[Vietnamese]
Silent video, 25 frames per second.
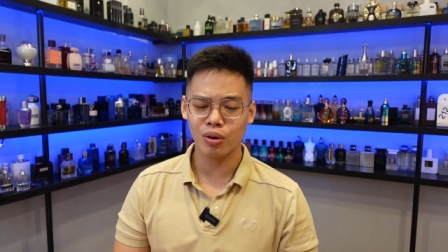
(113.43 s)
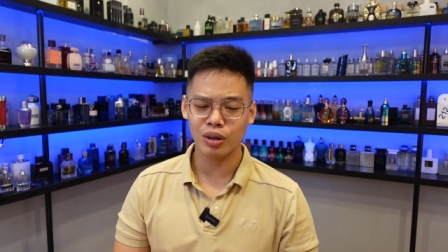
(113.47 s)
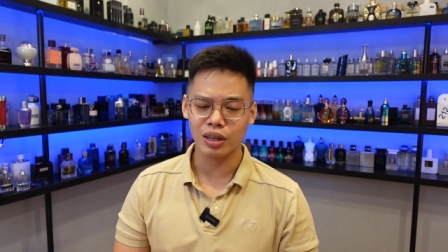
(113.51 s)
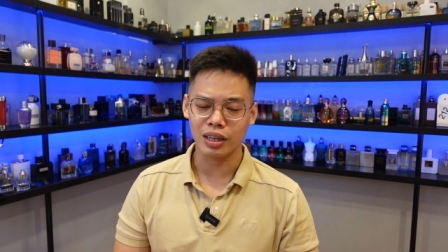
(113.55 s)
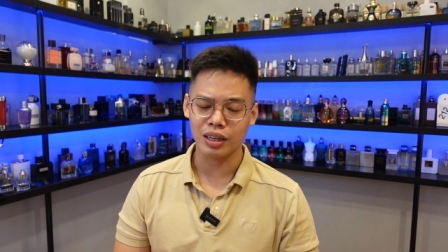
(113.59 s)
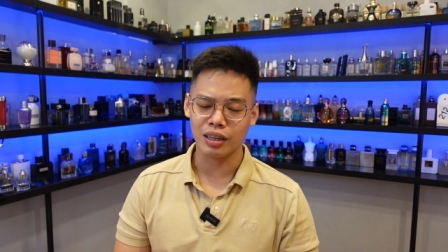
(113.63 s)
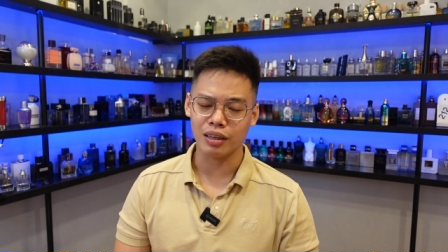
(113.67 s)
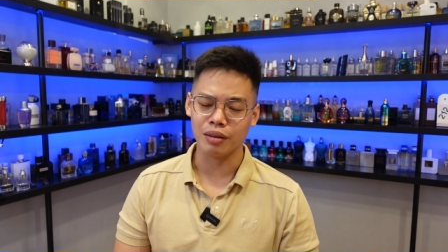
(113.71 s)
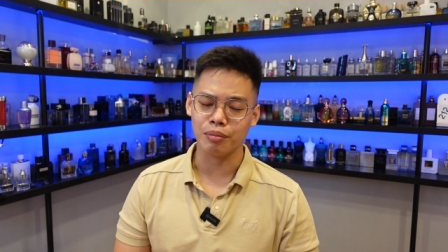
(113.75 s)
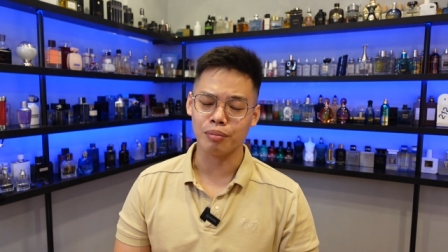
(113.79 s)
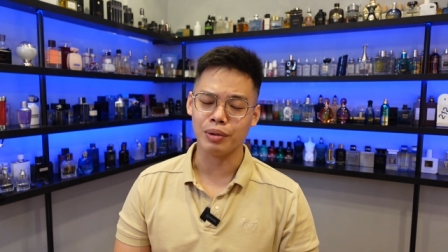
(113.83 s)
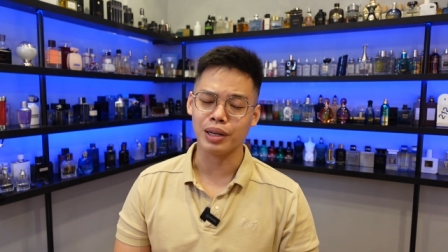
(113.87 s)

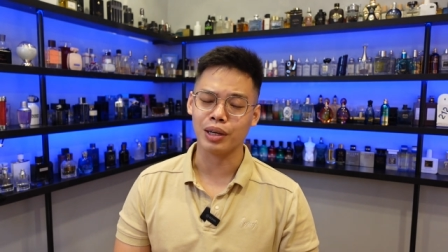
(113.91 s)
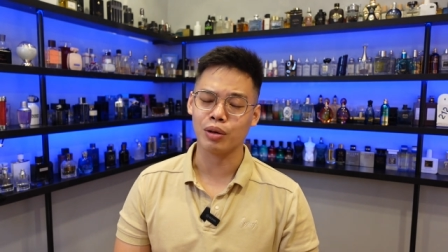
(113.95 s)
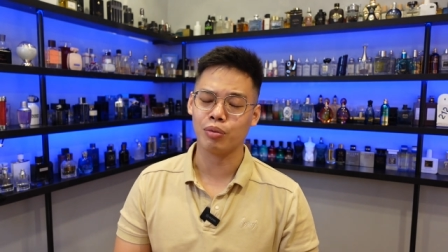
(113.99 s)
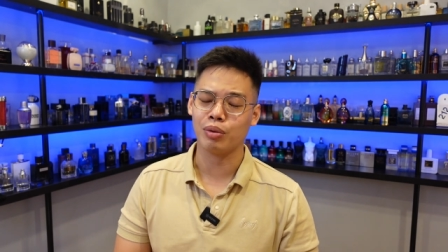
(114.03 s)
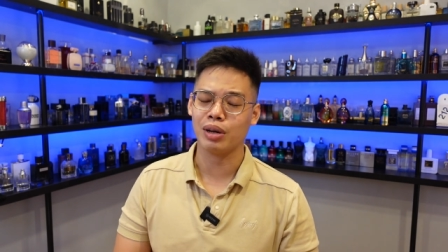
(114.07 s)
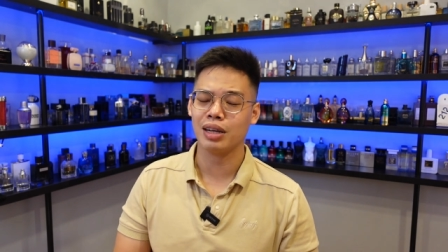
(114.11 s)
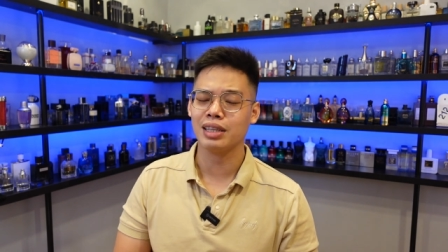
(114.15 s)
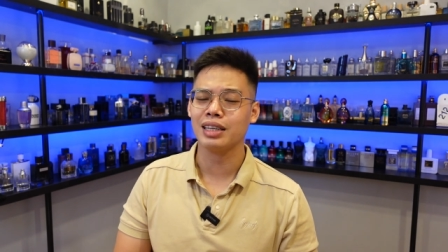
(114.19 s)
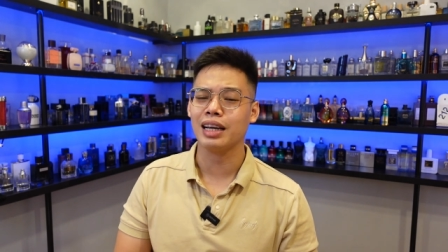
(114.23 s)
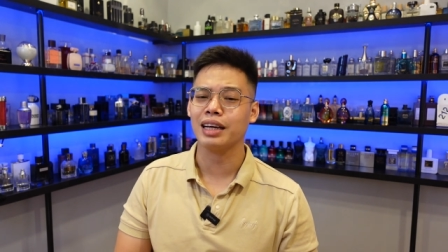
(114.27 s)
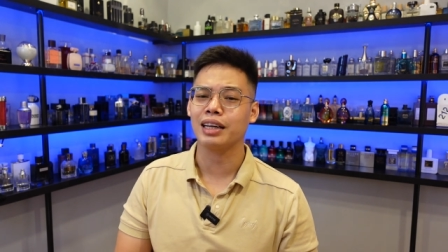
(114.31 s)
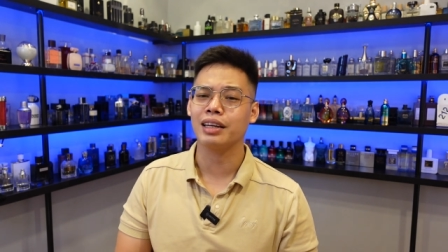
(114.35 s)
thì mình cũng
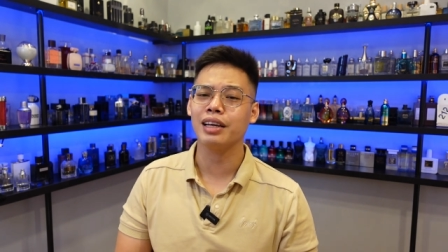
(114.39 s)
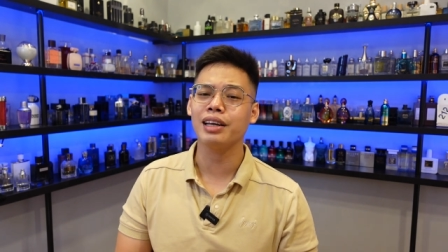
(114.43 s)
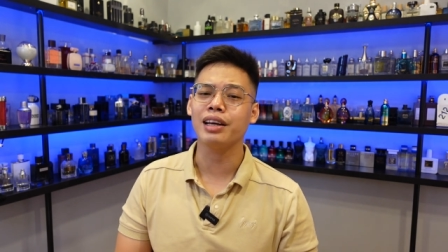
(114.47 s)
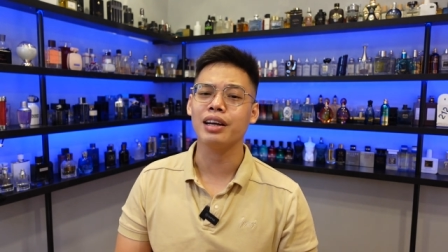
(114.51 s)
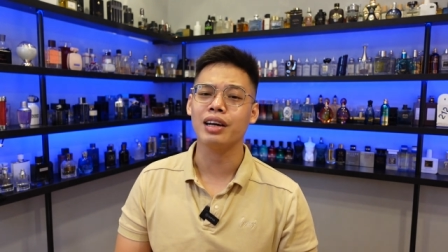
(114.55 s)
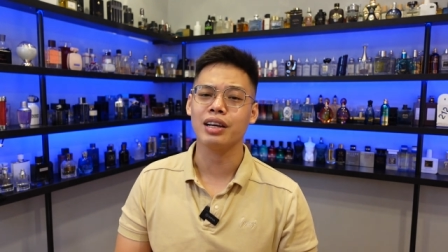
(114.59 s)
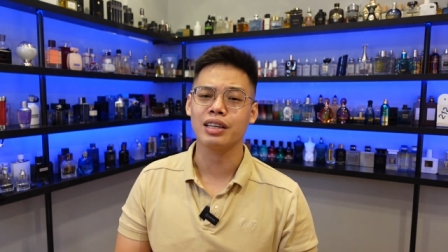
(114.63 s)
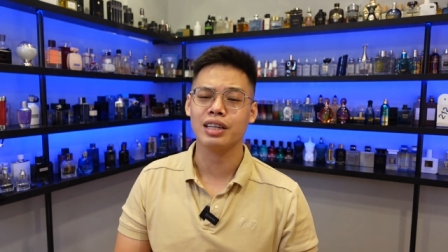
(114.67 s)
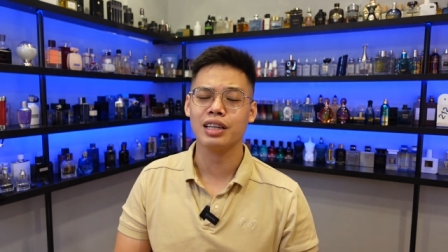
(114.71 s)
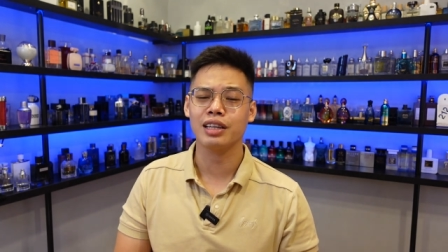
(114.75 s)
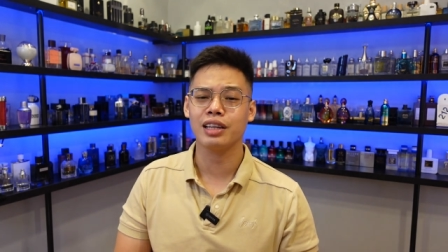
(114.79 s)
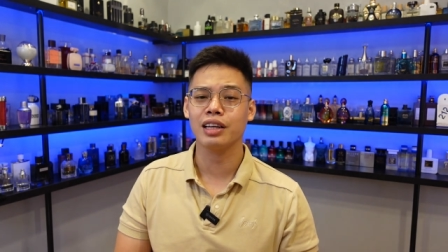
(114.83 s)
đã giải thích
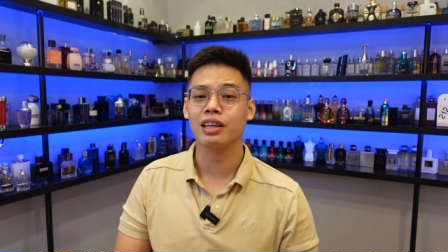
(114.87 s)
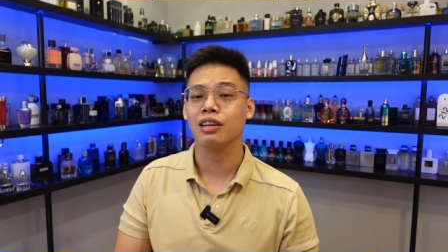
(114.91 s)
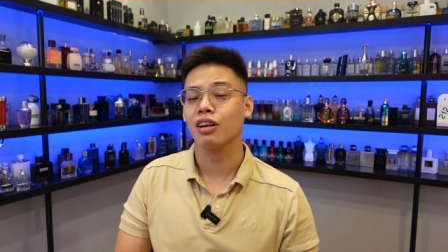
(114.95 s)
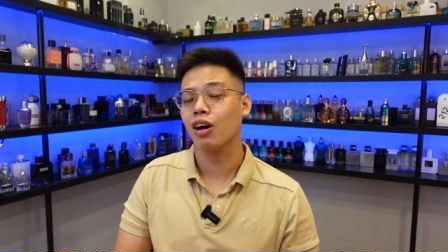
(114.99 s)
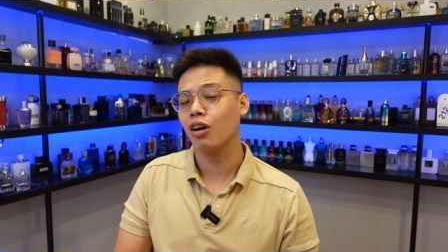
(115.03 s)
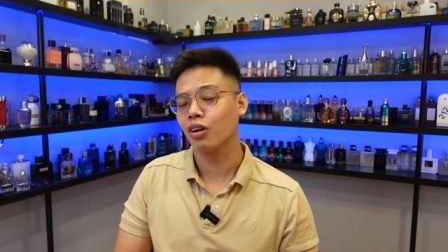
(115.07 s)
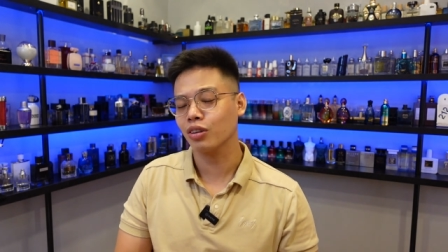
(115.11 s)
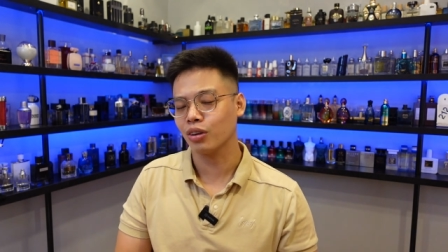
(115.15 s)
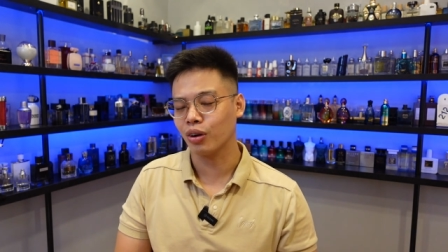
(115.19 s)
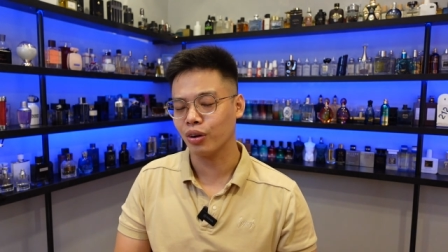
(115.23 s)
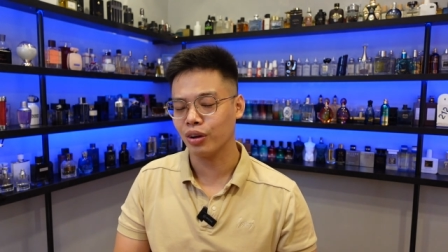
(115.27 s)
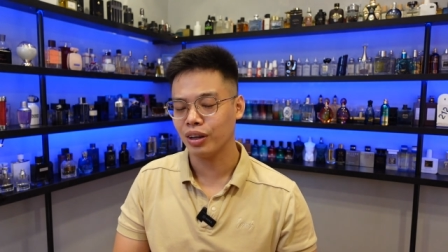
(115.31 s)
ở trên
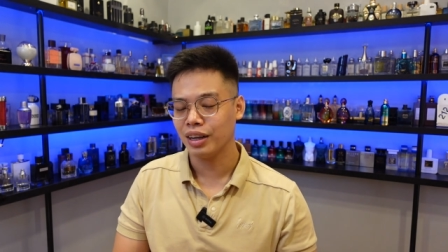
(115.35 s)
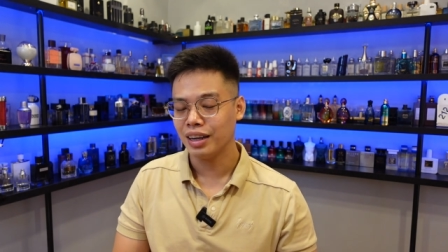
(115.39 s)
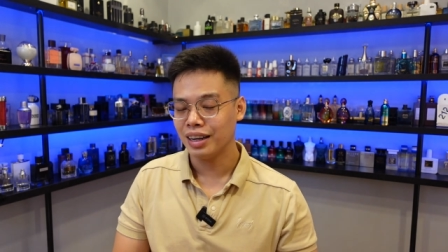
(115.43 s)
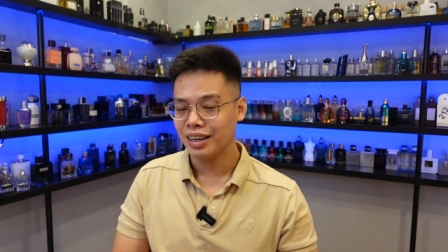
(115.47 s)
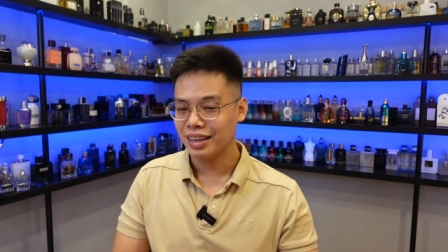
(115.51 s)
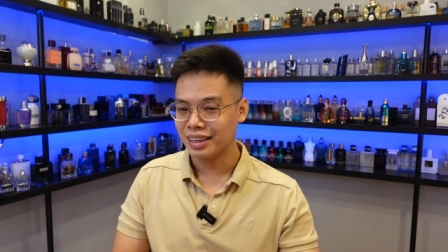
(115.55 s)
TikTok rồi